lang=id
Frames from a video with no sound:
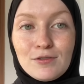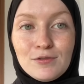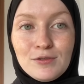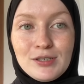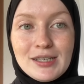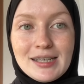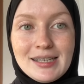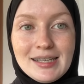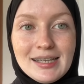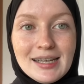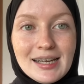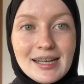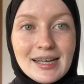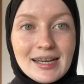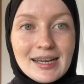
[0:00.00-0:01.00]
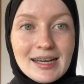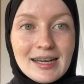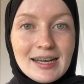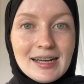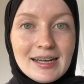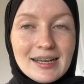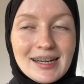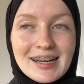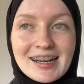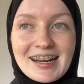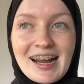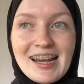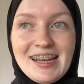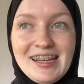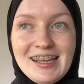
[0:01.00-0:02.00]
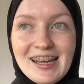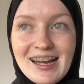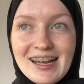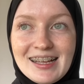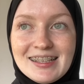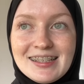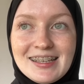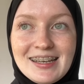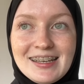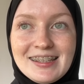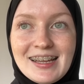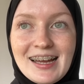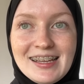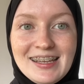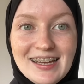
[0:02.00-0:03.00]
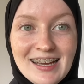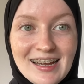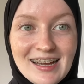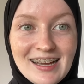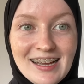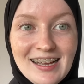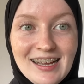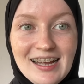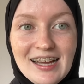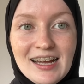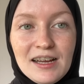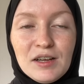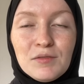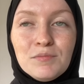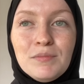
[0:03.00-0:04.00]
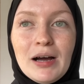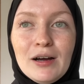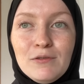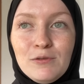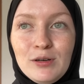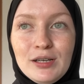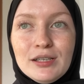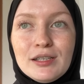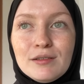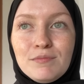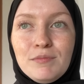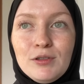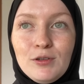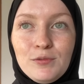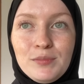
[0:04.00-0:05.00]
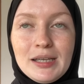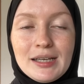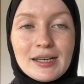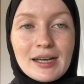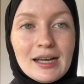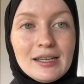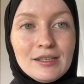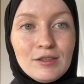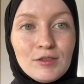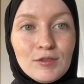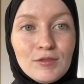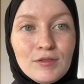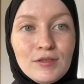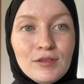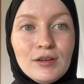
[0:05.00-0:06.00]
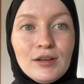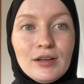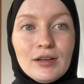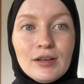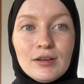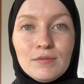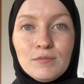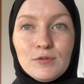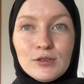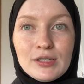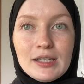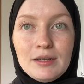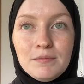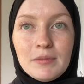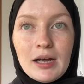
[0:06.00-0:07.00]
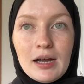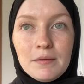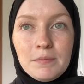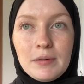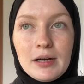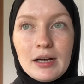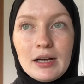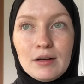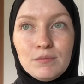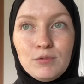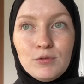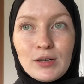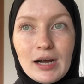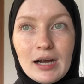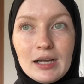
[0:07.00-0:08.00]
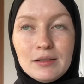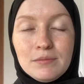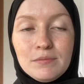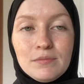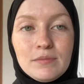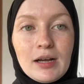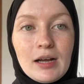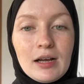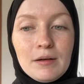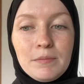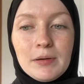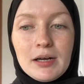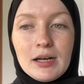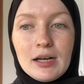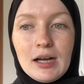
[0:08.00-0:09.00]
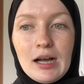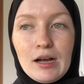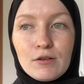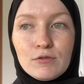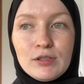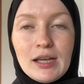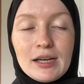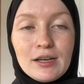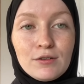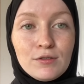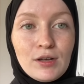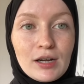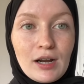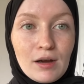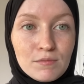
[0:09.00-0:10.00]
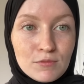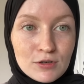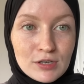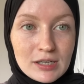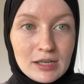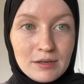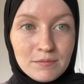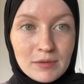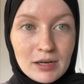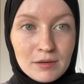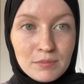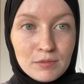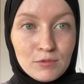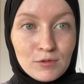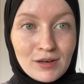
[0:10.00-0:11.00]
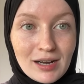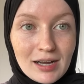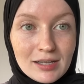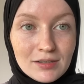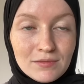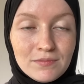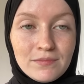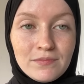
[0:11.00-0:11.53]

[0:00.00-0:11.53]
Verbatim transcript: aku jadi uh, kalian sering nanya Mbak Uli sebelum nikah itu muslim apa bukan? Apa aku dari keluarga muslim apa bukan?